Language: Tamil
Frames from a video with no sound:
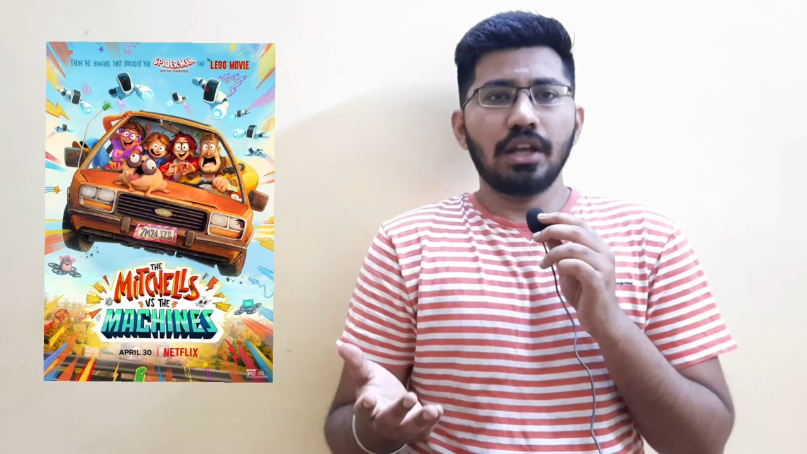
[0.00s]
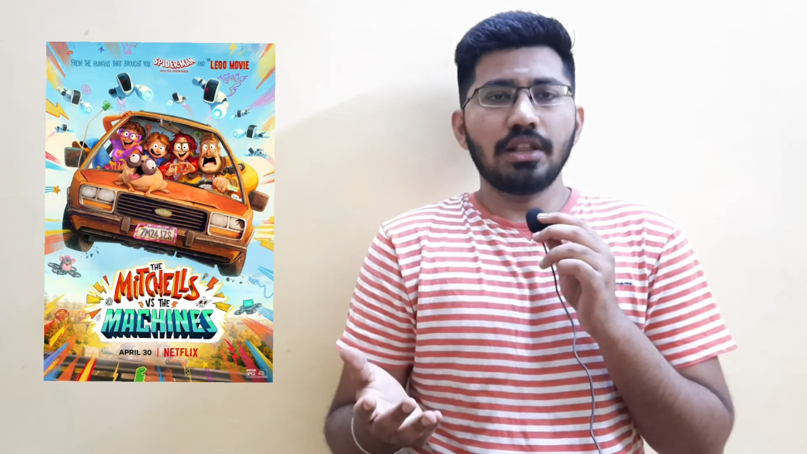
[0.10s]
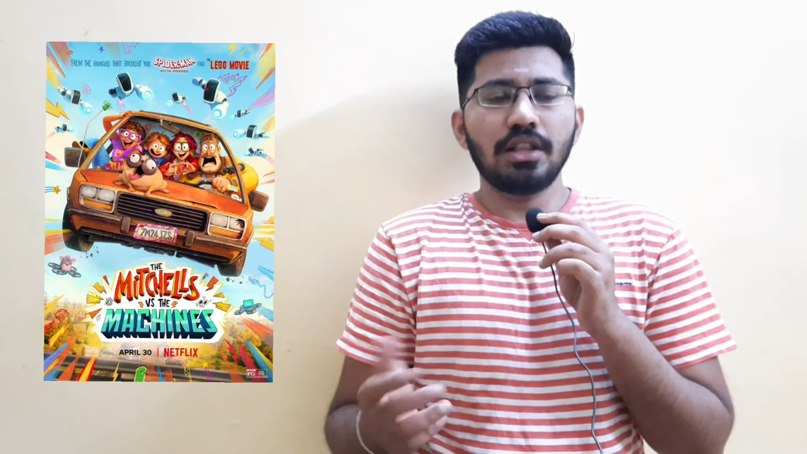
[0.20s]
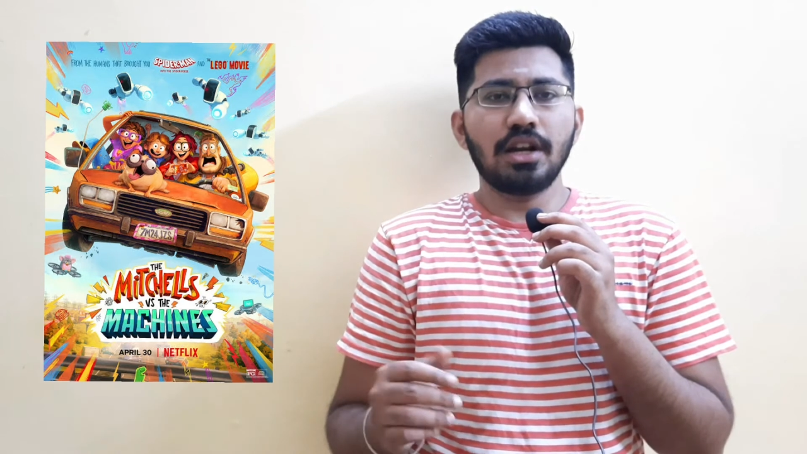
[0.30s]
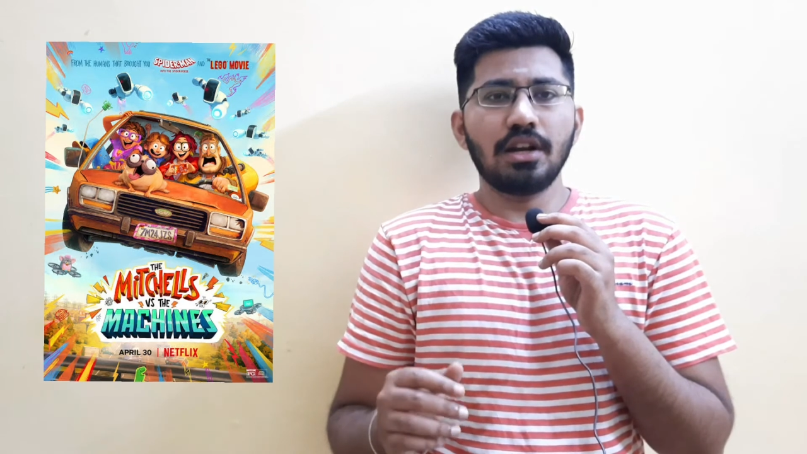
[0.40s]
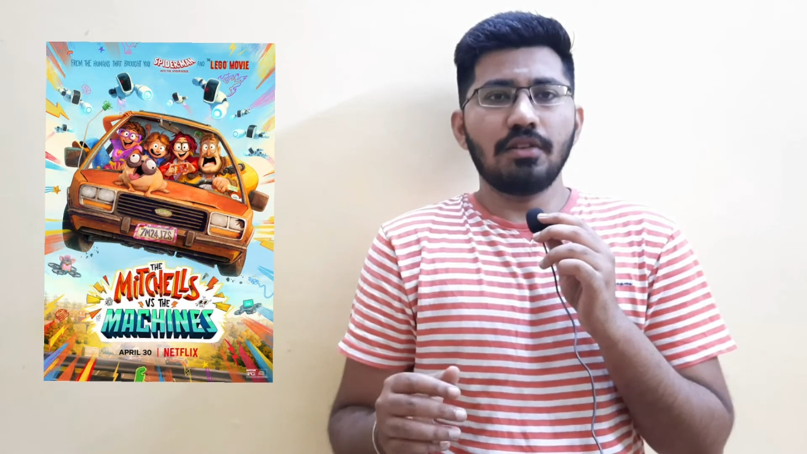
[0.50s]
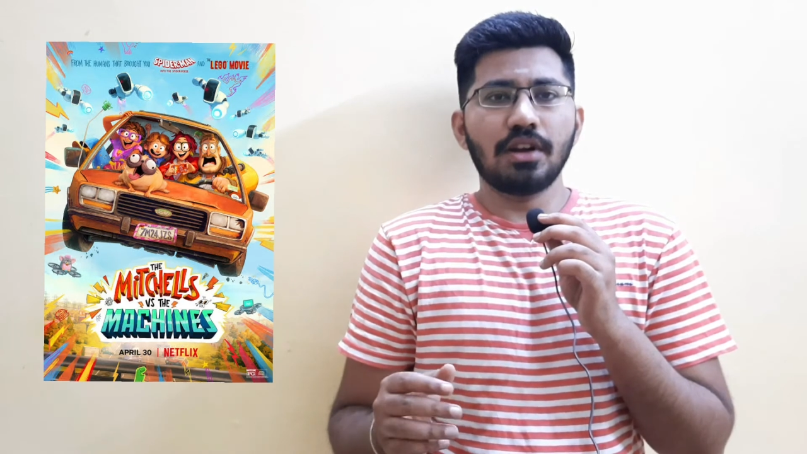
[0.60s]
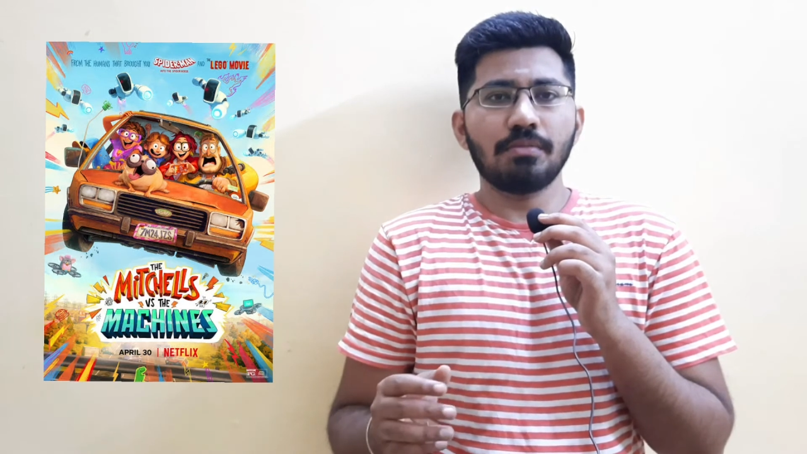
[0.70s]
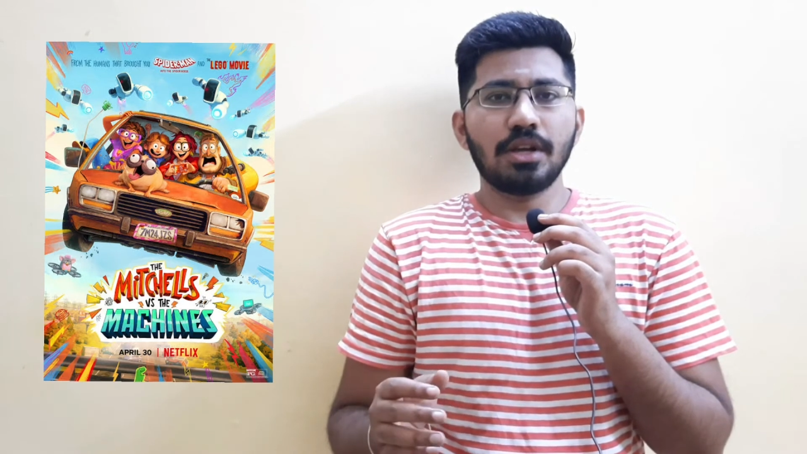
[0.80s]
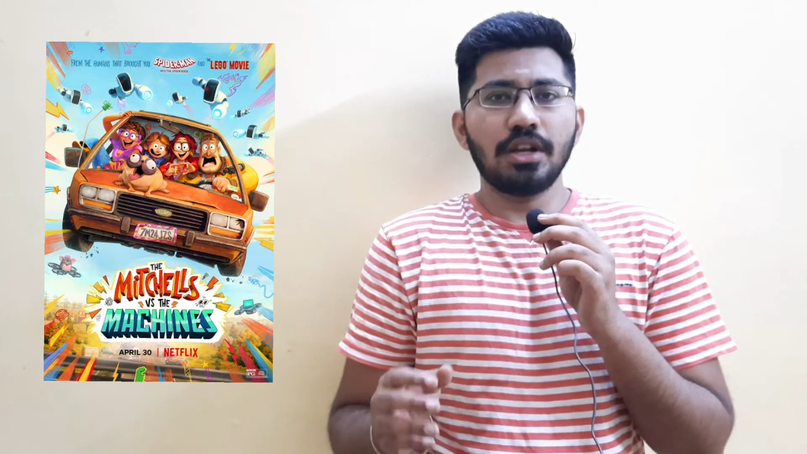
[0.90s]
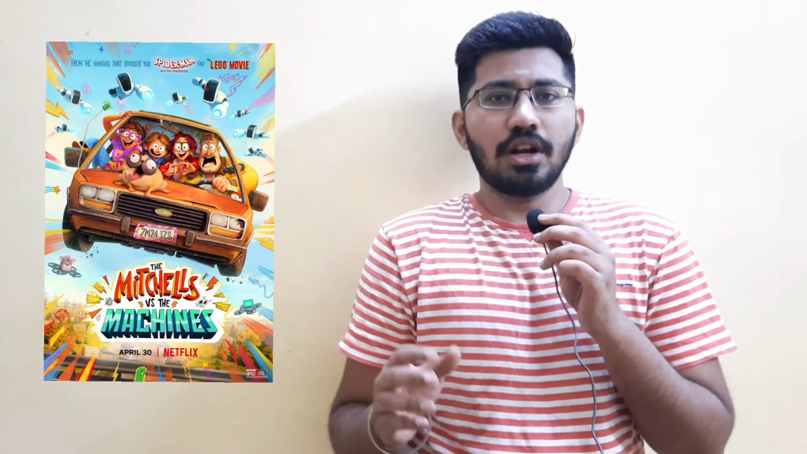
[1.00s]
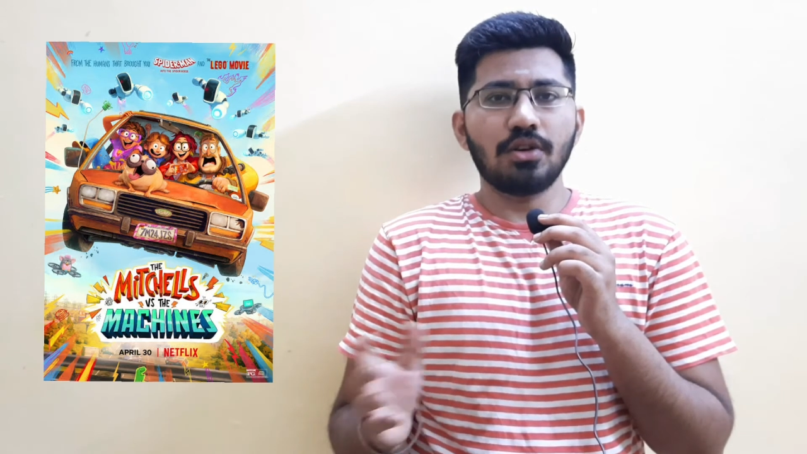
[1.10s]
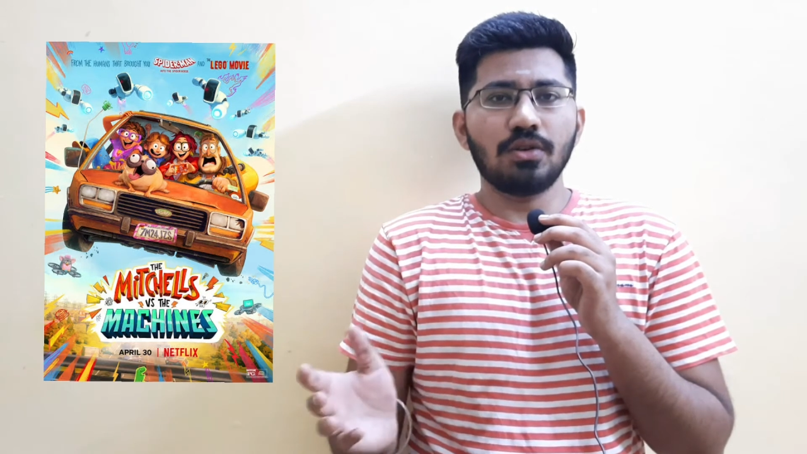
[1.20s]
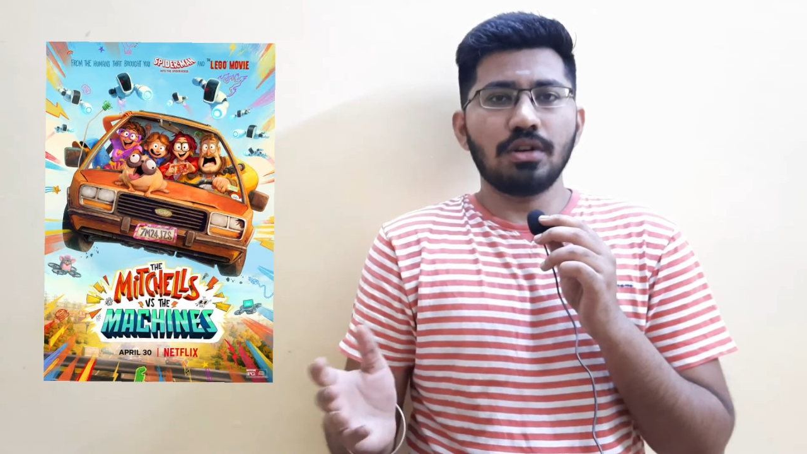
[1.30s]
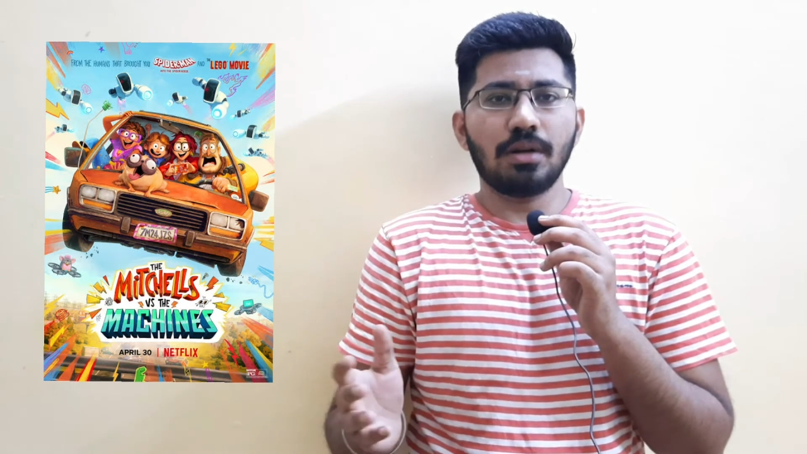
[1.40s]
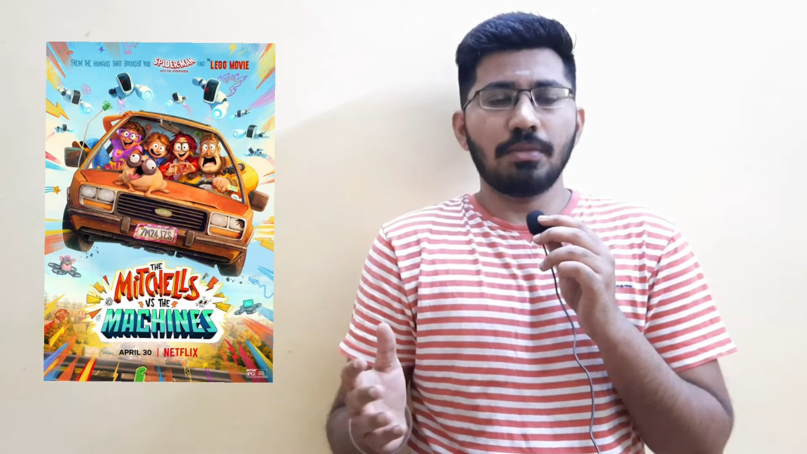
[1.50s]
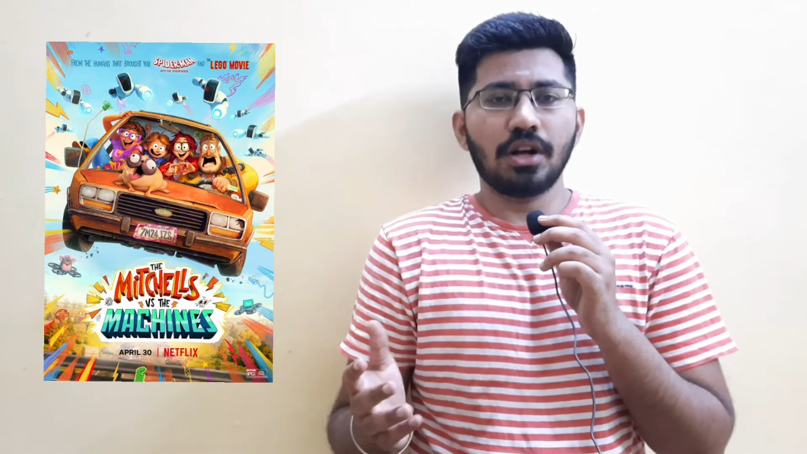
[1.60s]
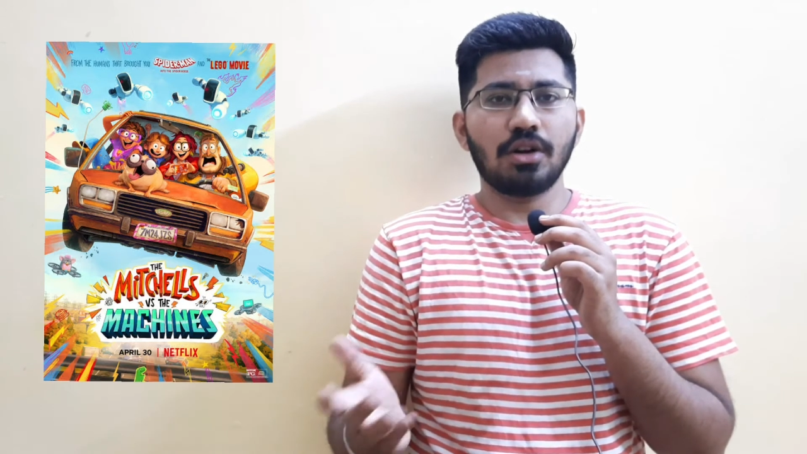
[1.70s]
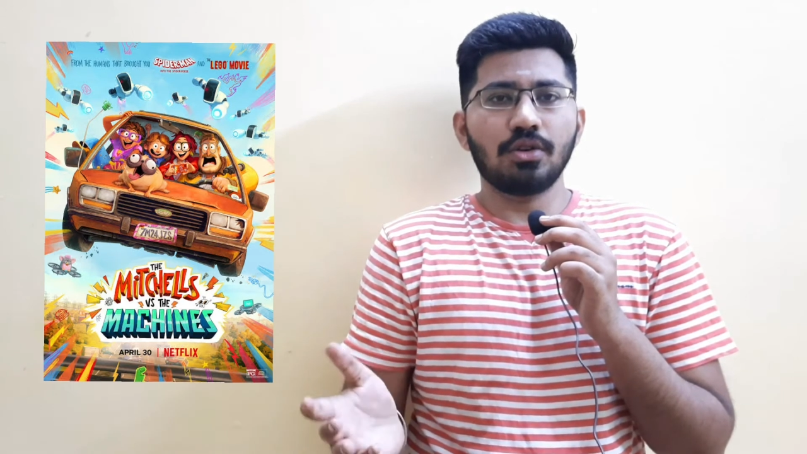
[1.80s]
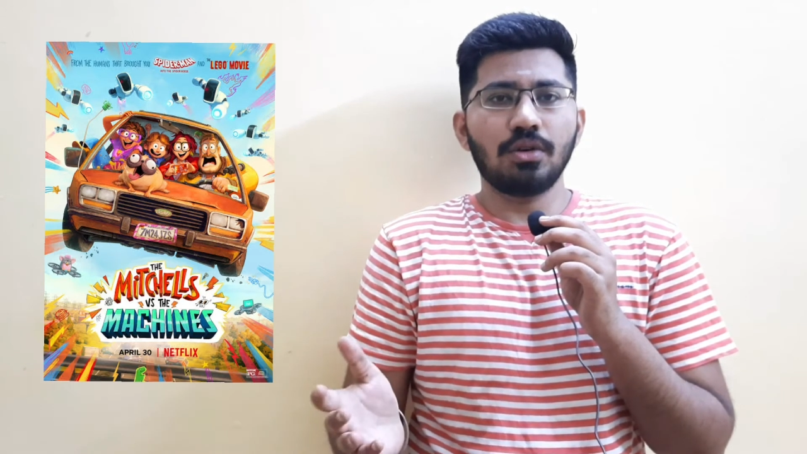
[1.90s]
எந்திரனில் வர மாதிரி கண்ட்ரோல் நம்ம
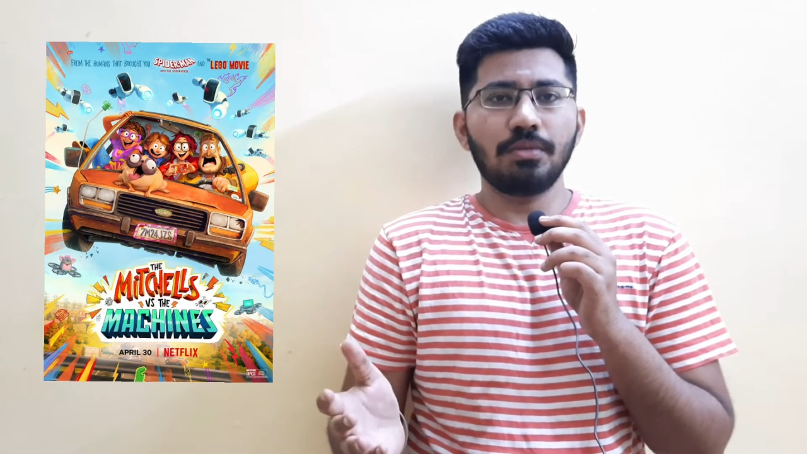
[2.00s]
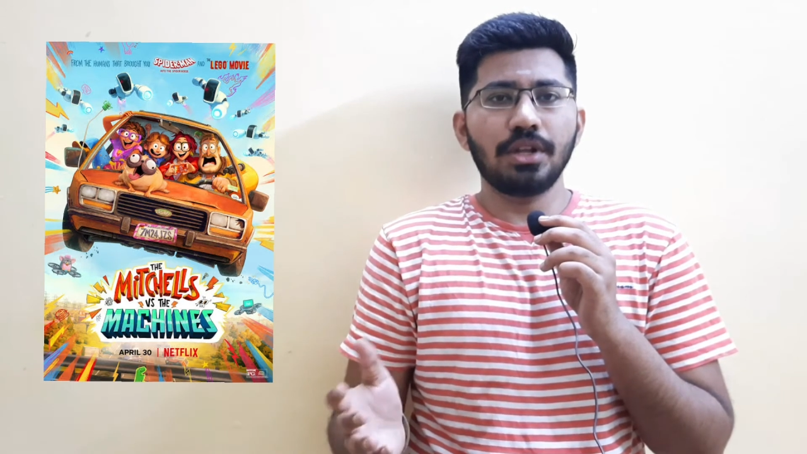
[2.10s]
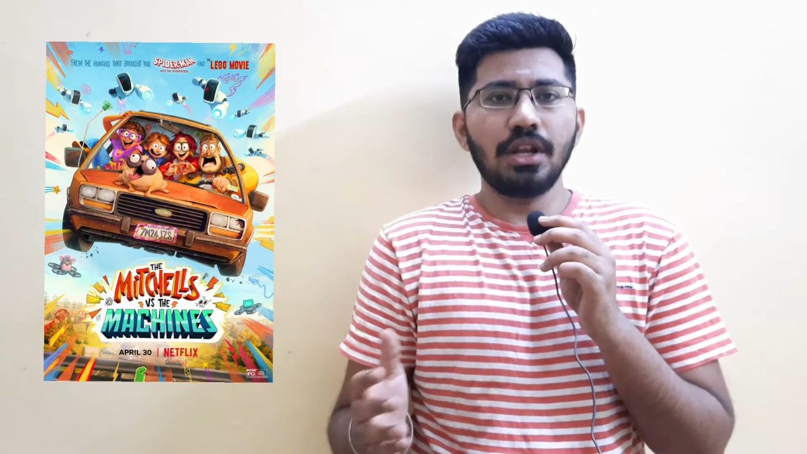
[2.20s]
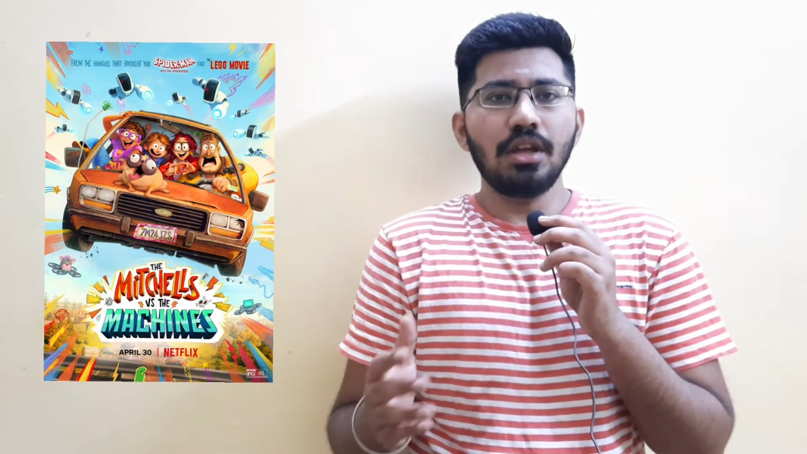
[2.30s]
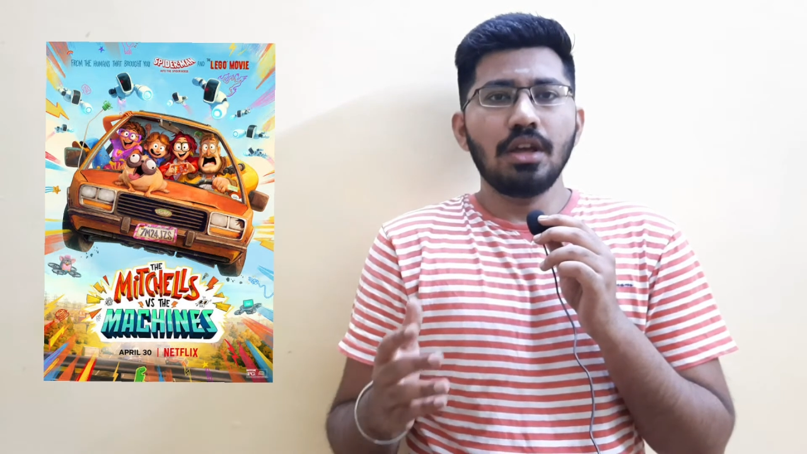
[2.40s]
கண்ட்ரோல் மீறி